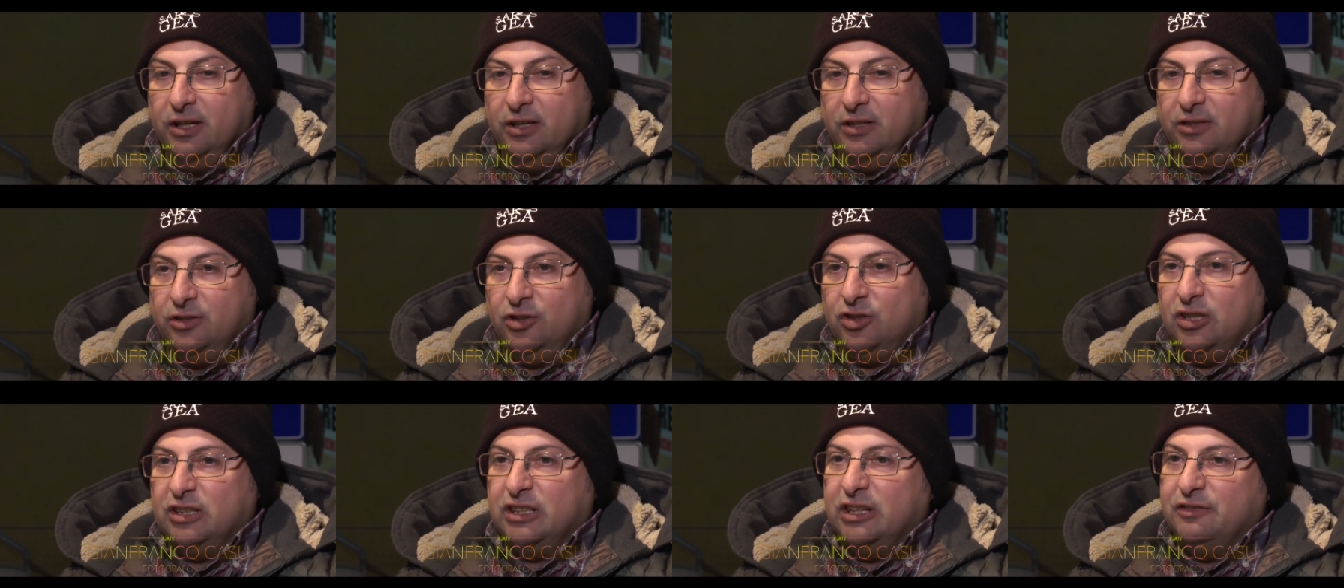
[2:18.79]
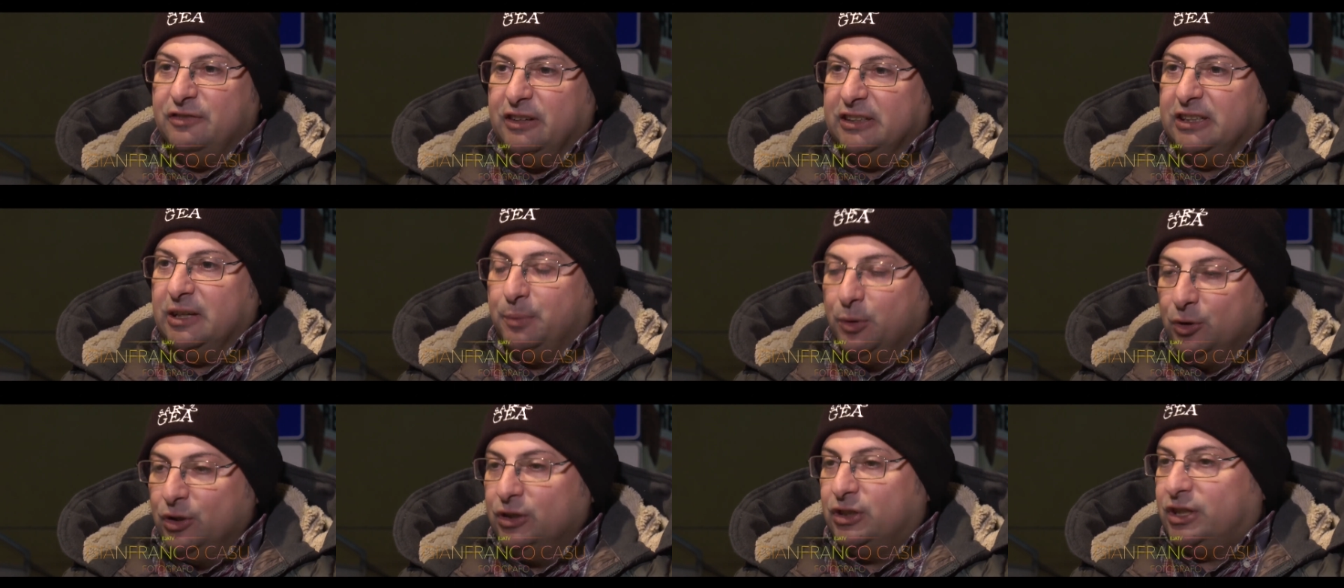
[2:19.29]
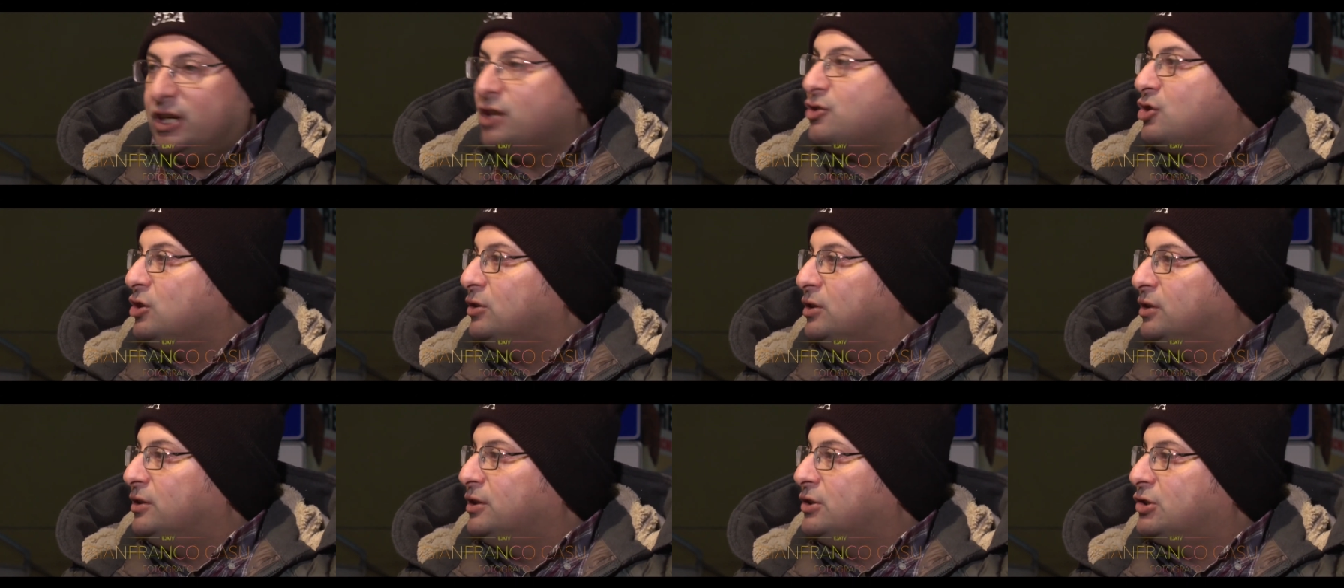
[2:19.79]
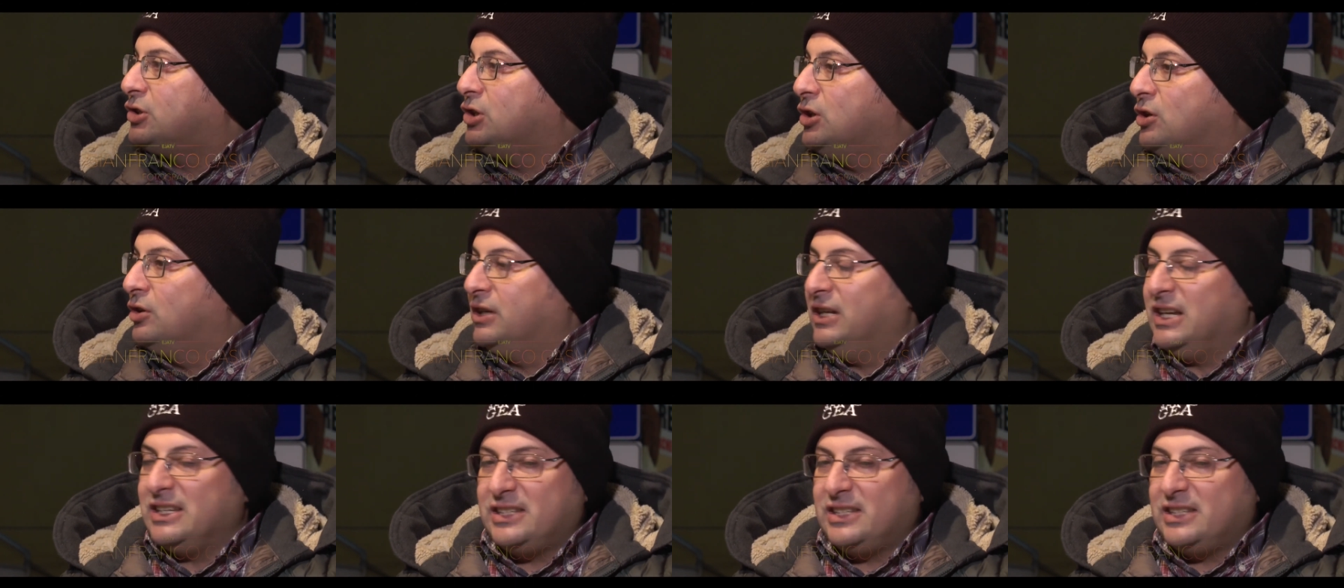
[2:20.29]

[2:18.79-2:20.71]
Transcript: sono state fatte più di 300 edizioni,